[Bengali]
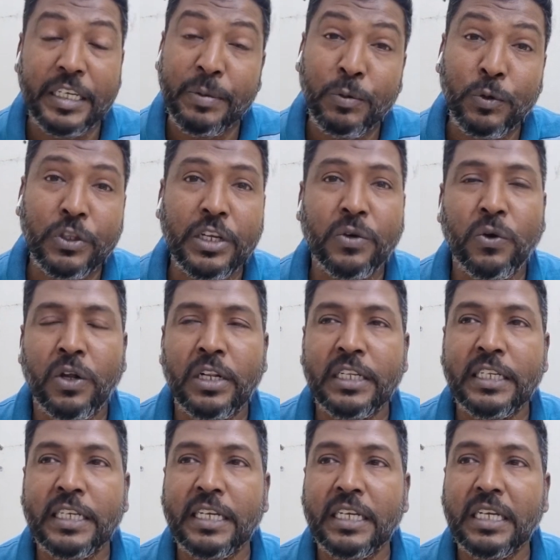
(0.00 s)
ইমুতে কল
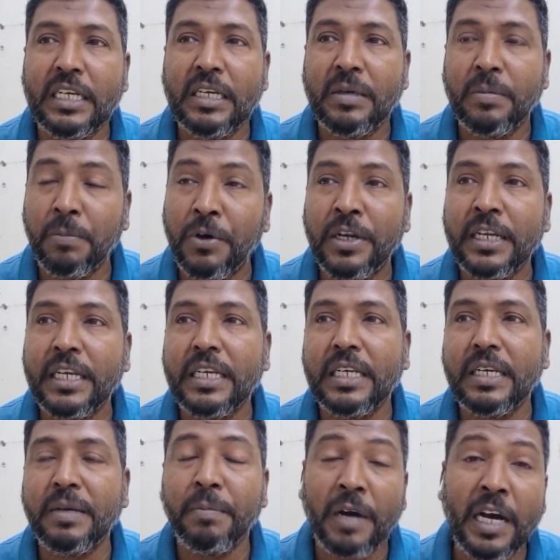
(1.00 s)
দিয়ে বলে
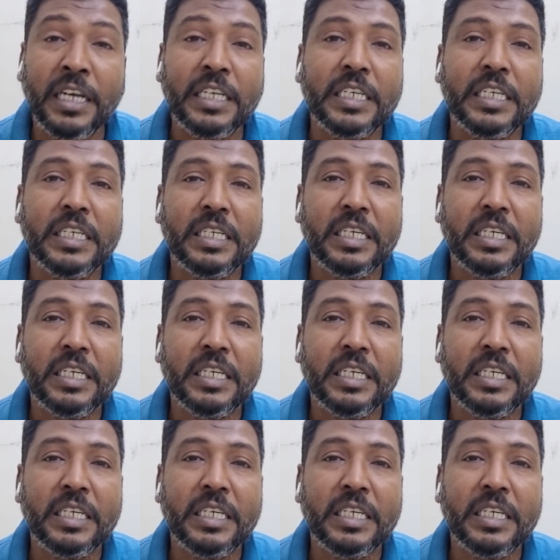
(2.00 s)
ভাই